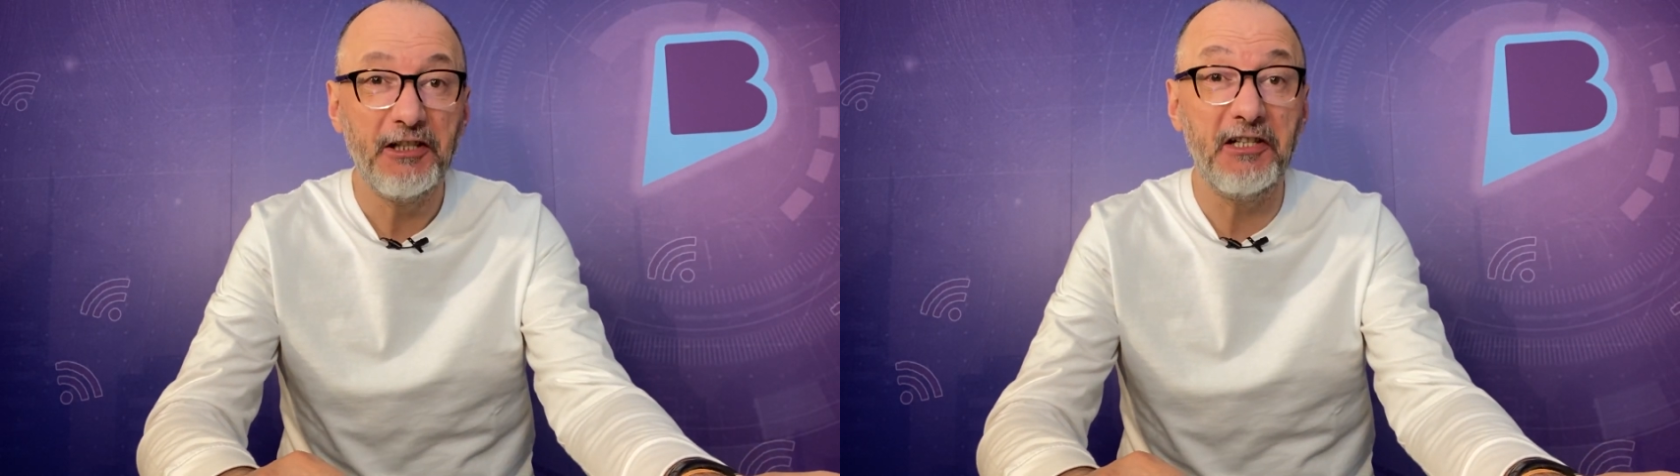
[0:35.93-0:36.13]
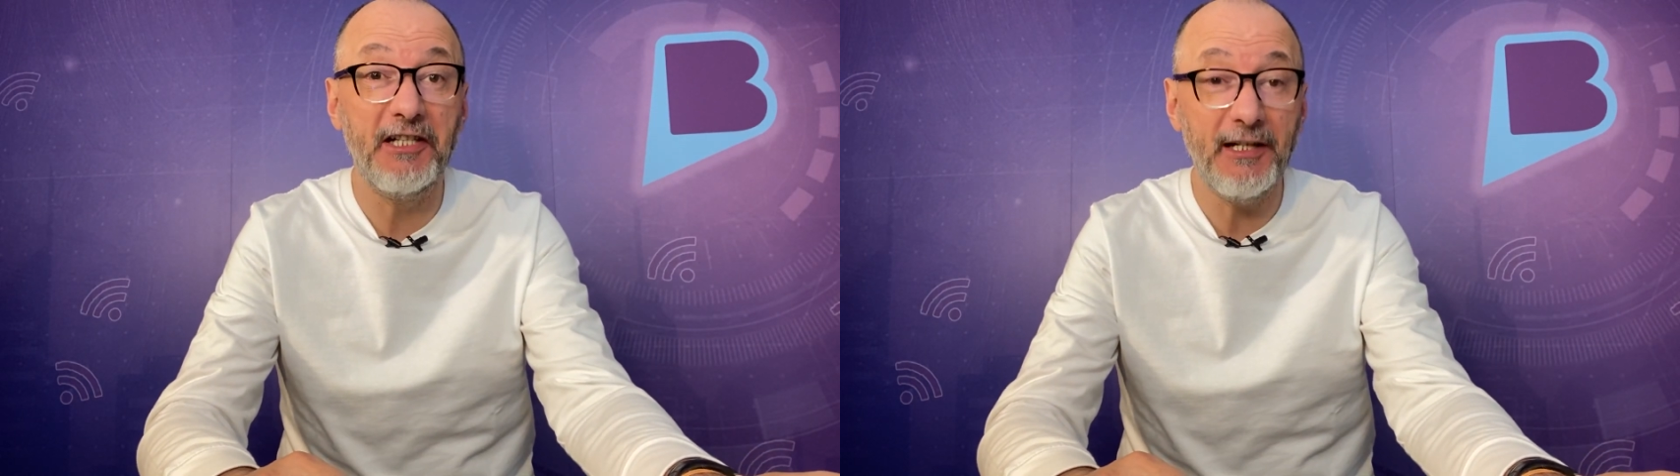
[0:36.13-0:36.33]

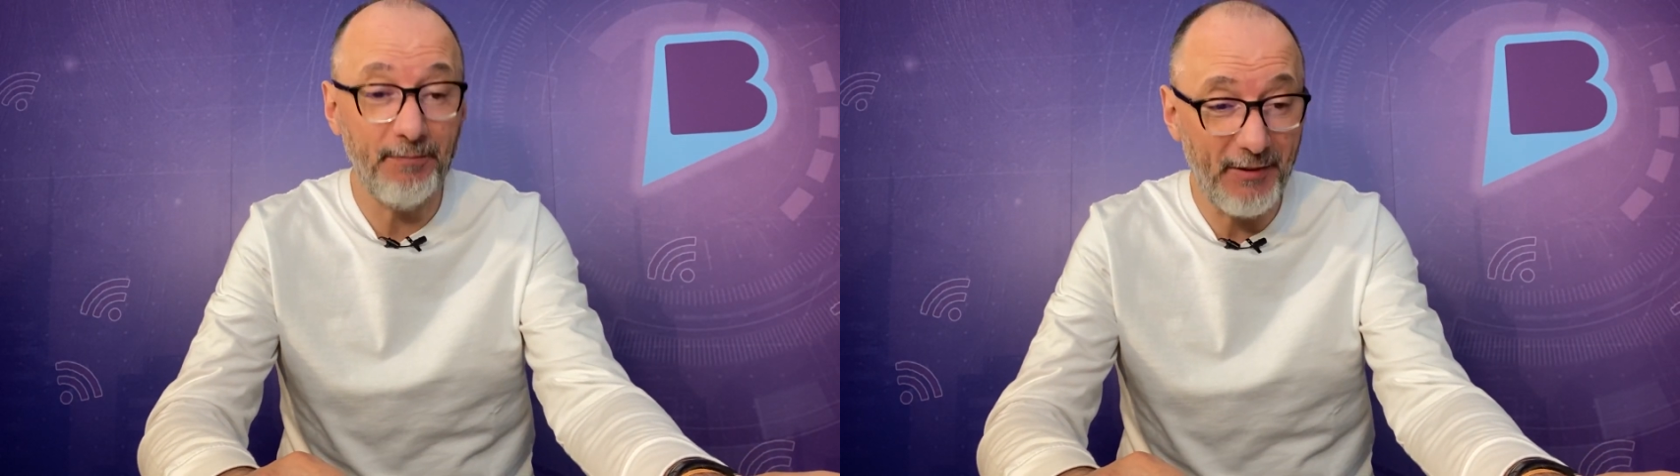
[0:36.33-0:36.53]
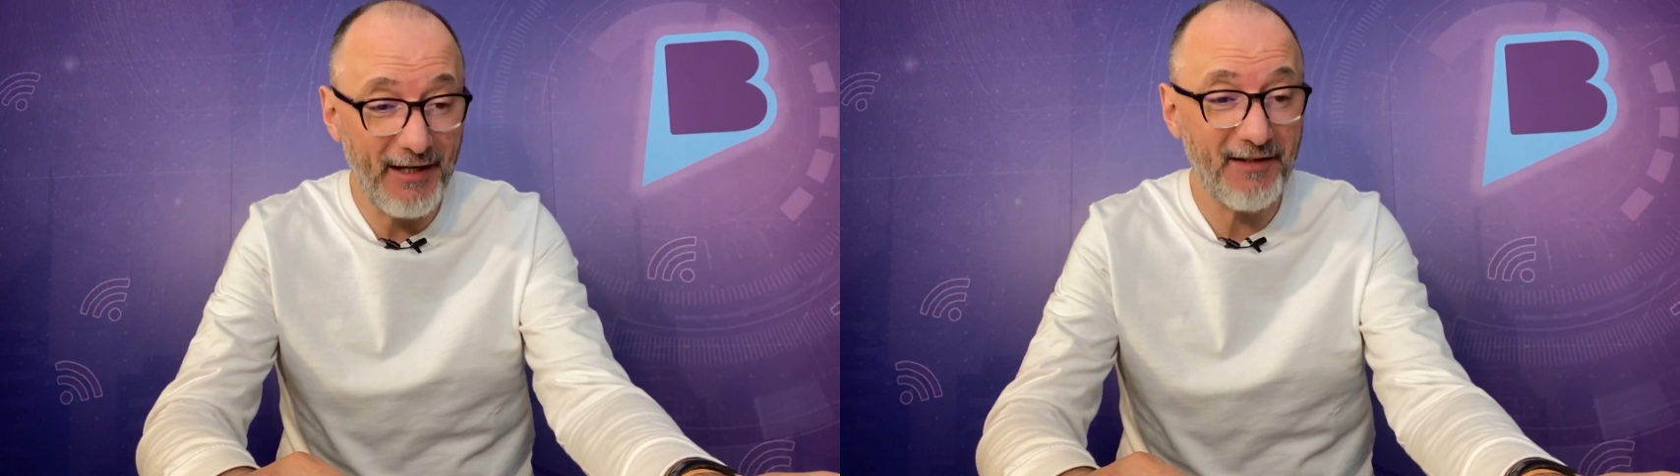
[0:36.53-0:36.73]
Que
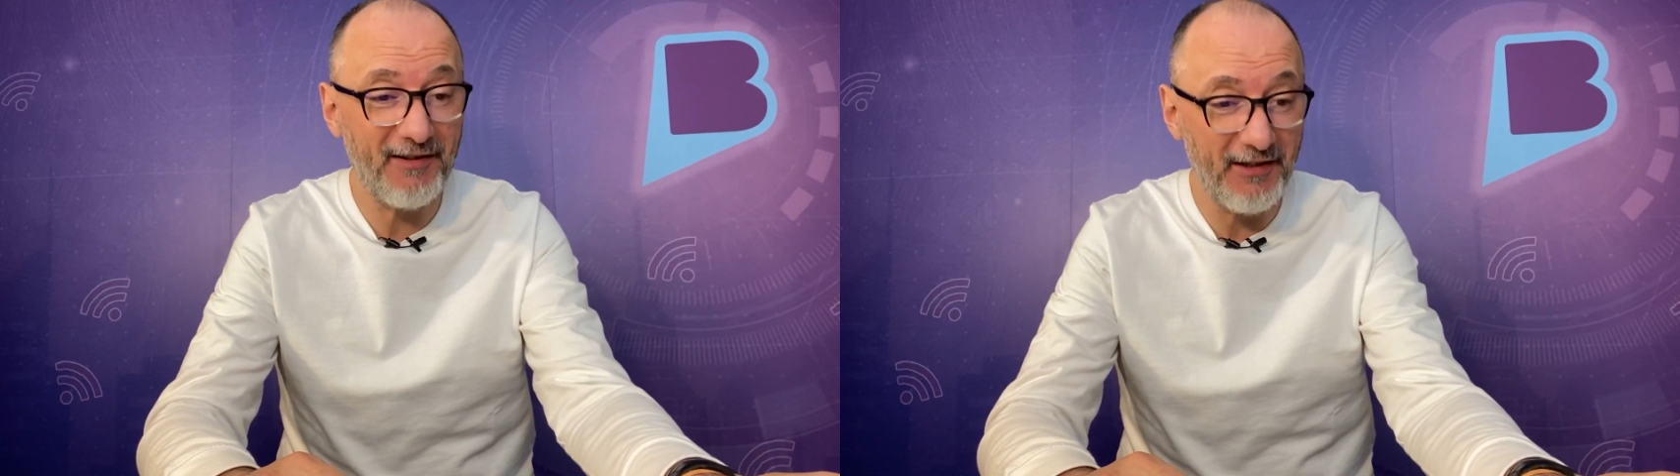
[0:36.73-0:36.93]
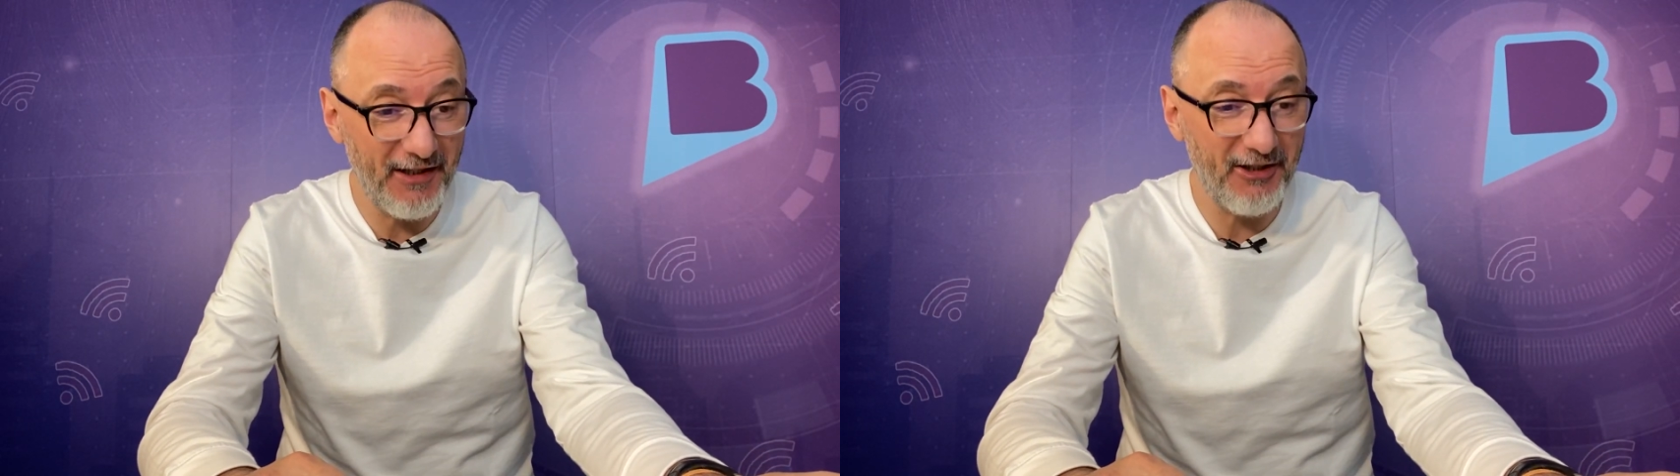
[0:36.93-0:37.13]

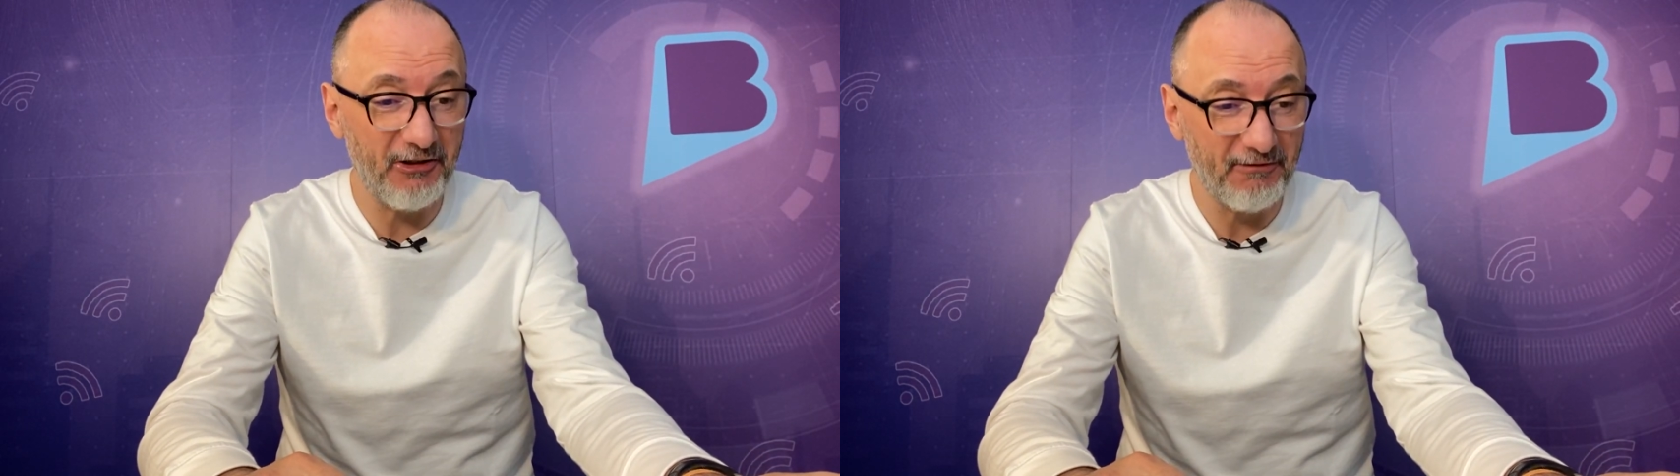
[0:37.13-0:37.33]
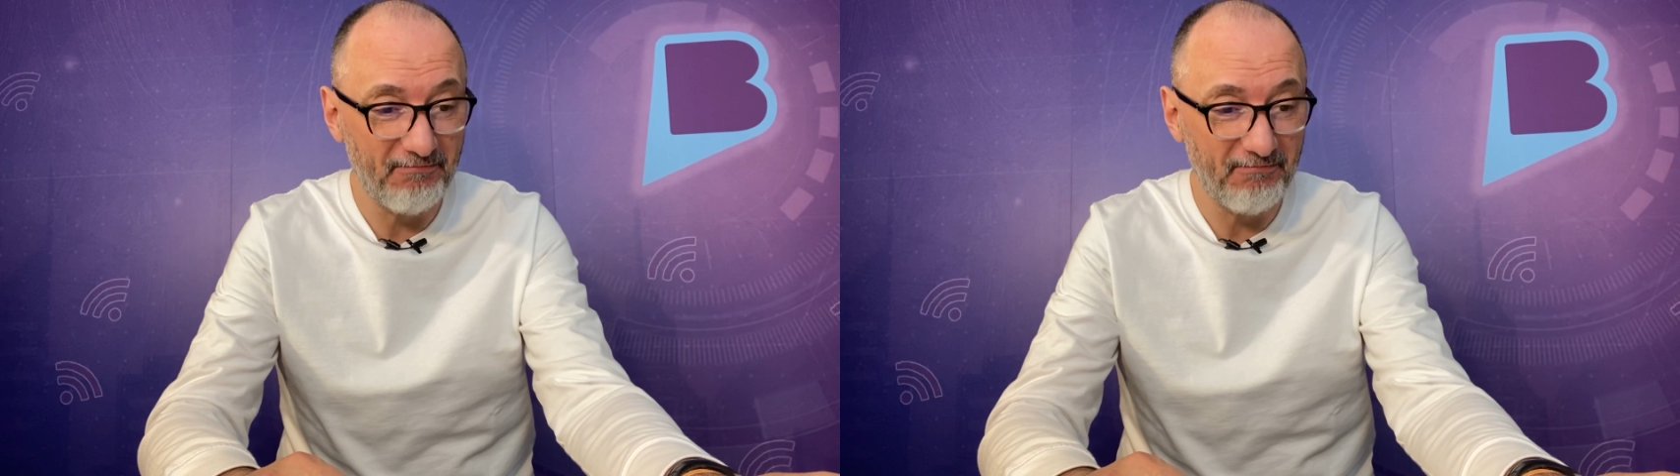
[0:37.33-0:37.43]
prestígio.